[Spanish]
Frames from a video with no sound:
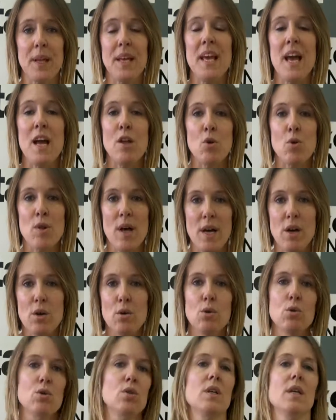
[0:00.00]

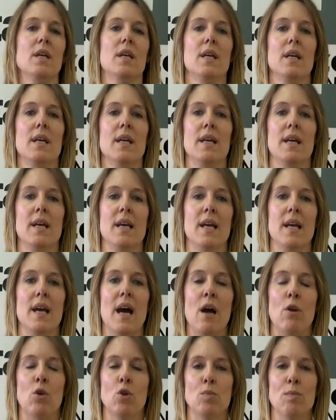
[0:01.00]
ayudarnos eh,
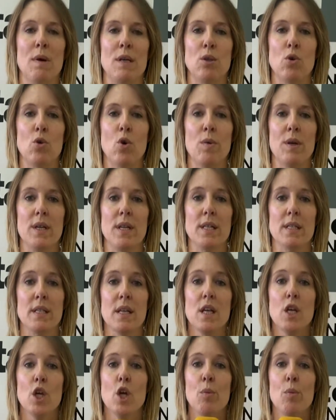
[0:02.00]
a los más jóvenes.